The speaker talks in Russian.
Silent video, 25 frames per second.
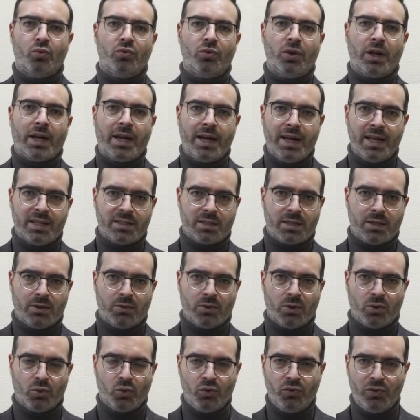
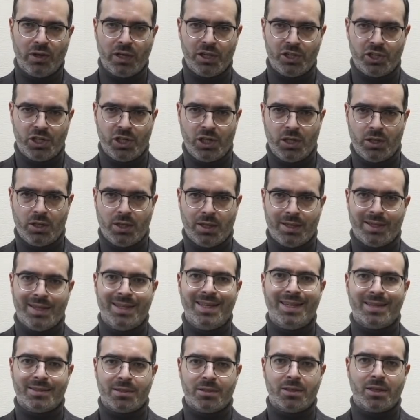резкого увеличения
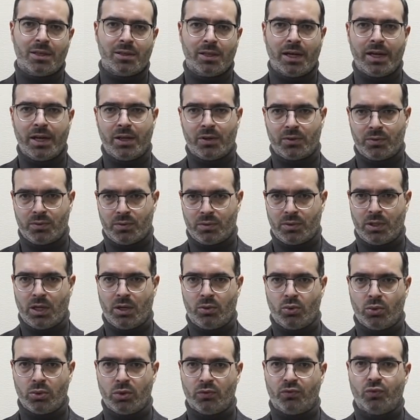незадекларированных
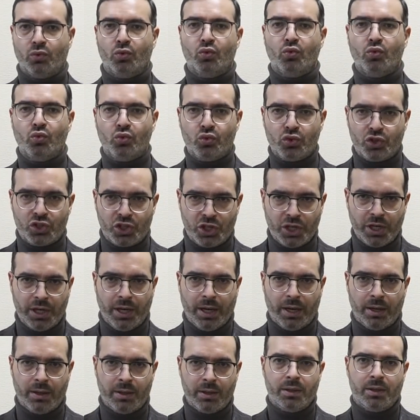доходов
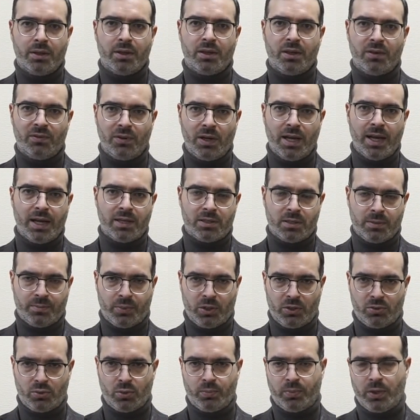уже является
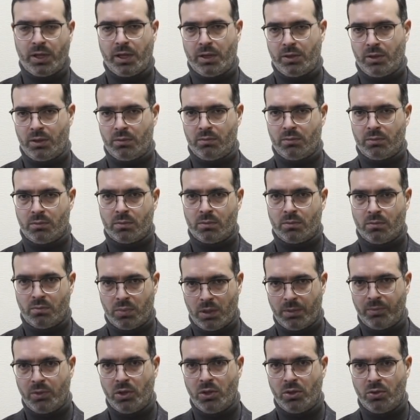преступлением,
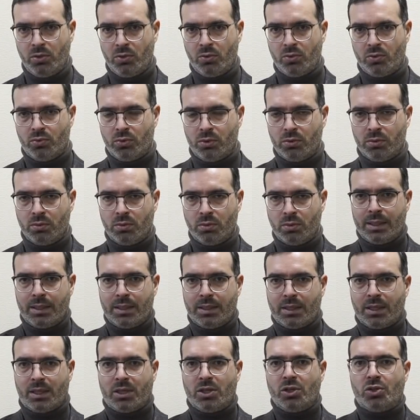по мнению ООН,
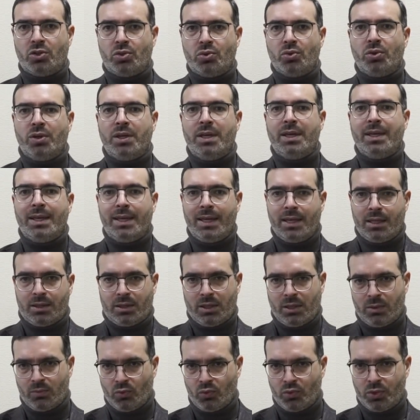так еще и
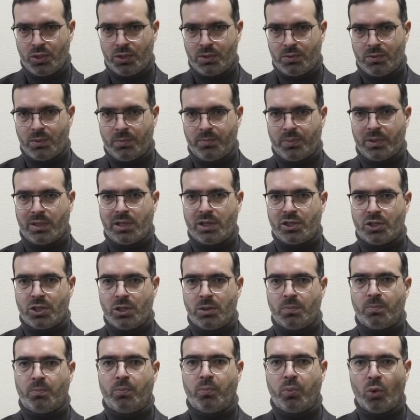это имущество
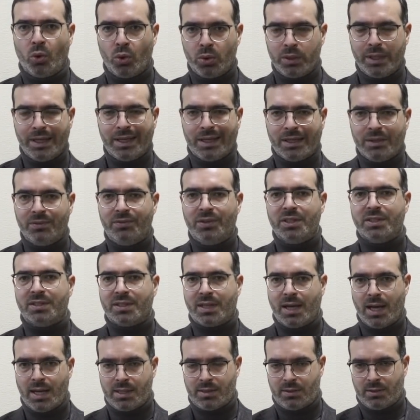подлежит полной
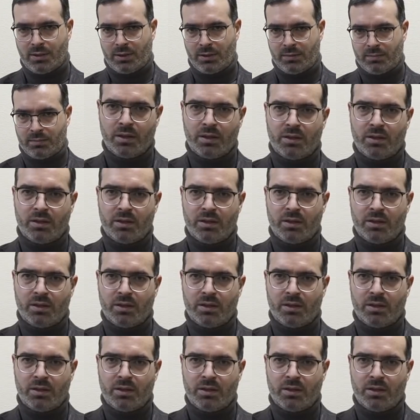конфискации.